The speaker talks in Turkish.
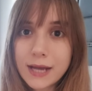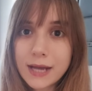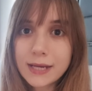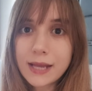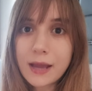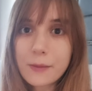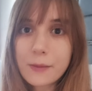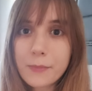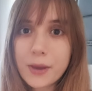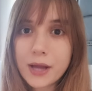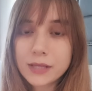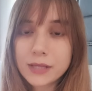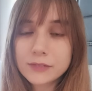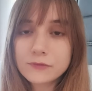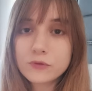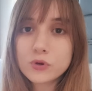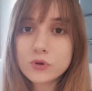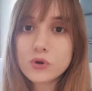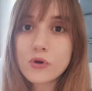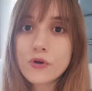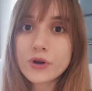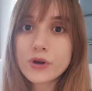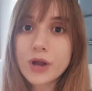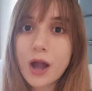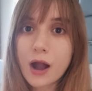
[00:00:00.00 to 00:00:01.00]
hemen
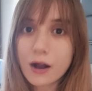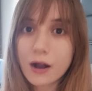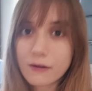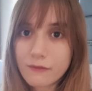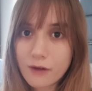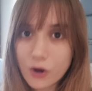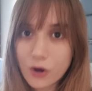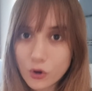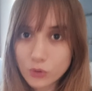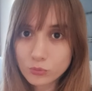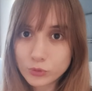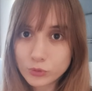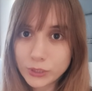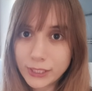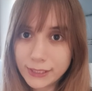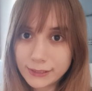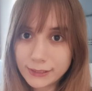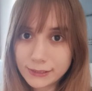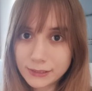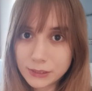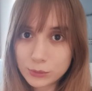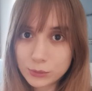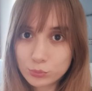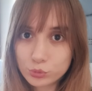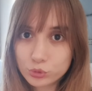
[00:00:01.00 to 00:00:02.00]
Florya Akvaryum'un
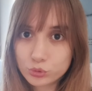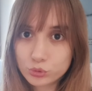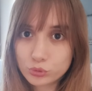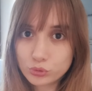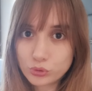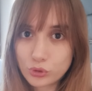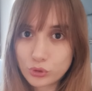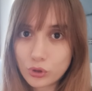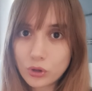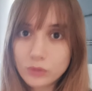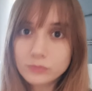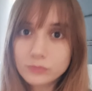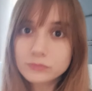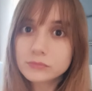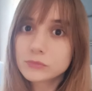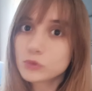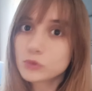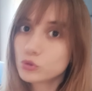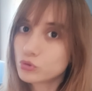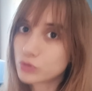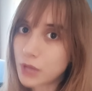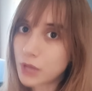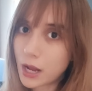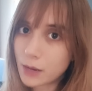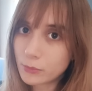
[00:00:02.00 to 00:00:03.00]
yanında bulunuyor.
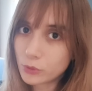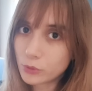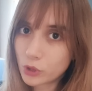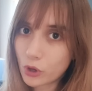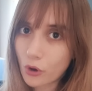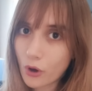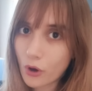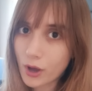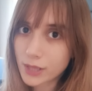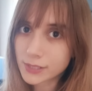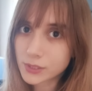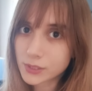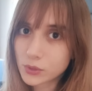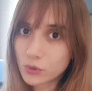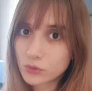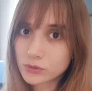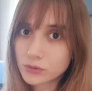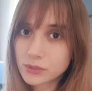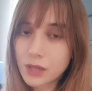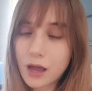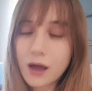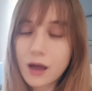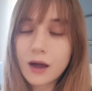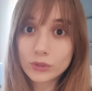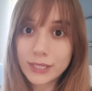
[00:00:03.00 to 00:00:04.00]
Güzel bir
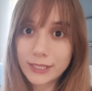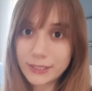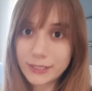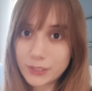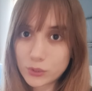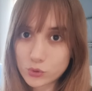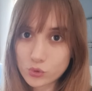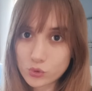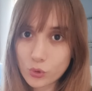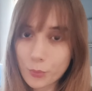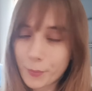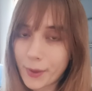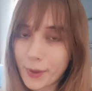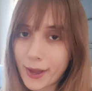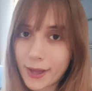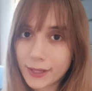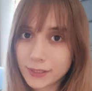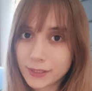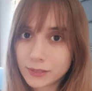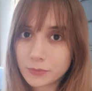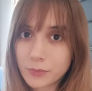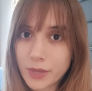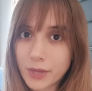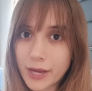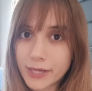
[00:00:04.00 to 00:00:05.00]
lokasyonda. Bir de çok
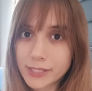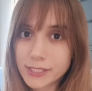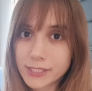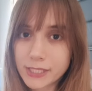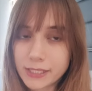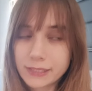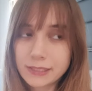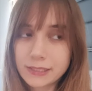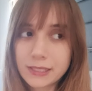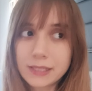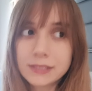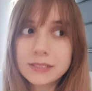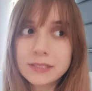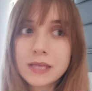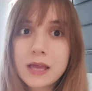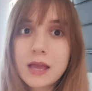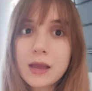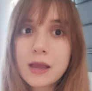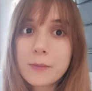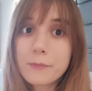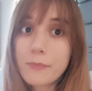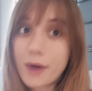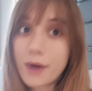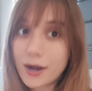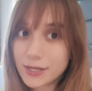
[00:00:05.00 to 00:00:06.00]
beğendim gerçekten.
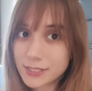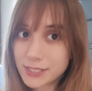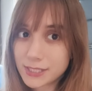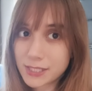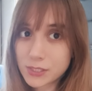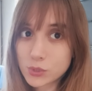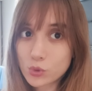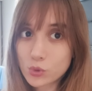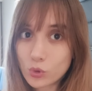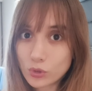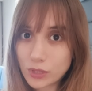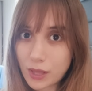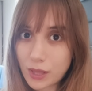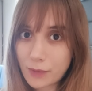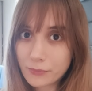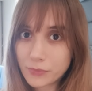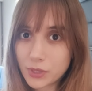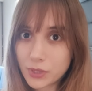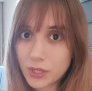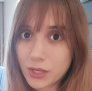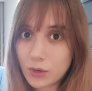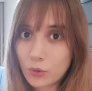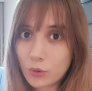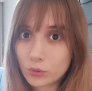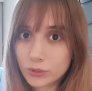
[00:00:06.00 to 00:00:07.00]
Bahçesi olan
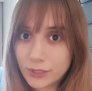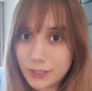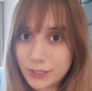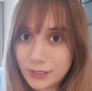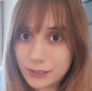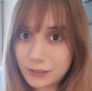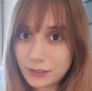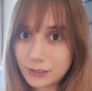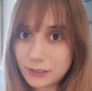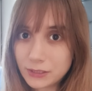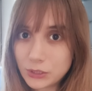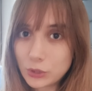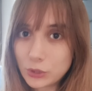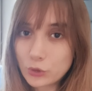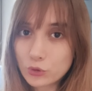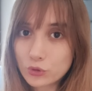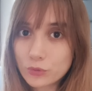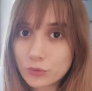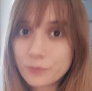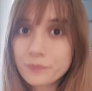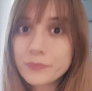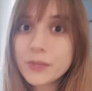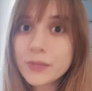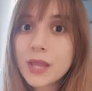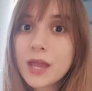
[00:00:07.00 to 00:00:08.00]
bir odada
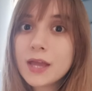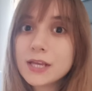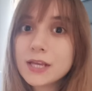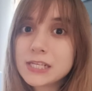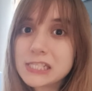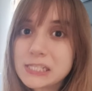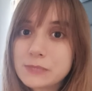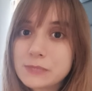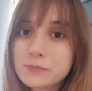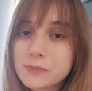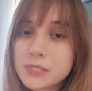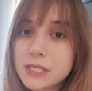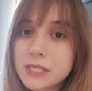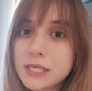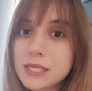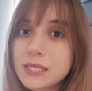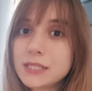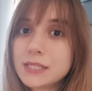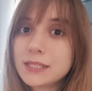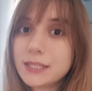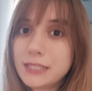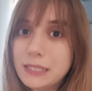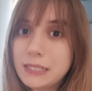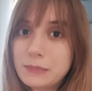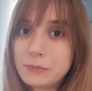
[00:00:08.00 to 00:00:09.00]
kalıyorum. Şimdi
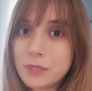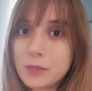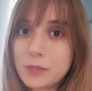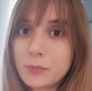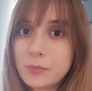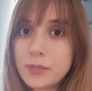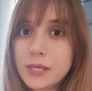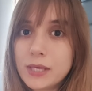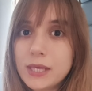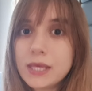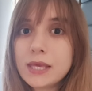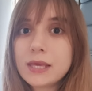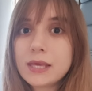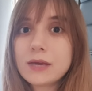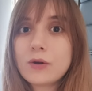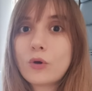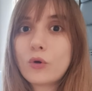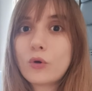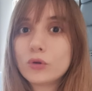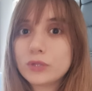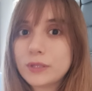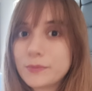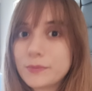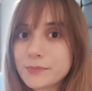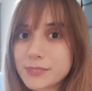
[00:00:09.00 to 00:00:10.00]
dediğim gibi
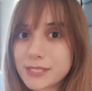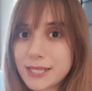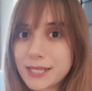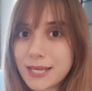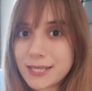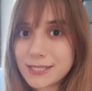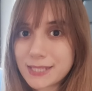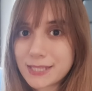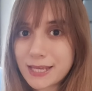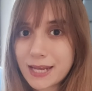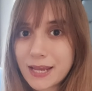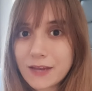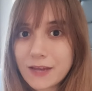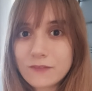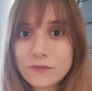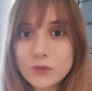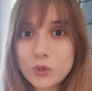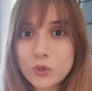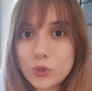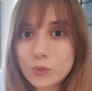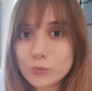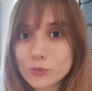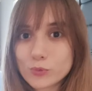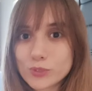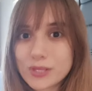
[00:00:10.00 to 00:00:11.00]
odamızı gezerek
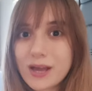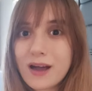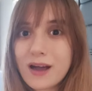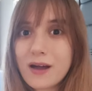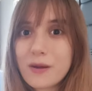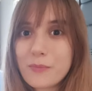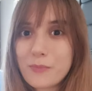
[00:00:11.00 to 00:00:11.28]
vlogumuza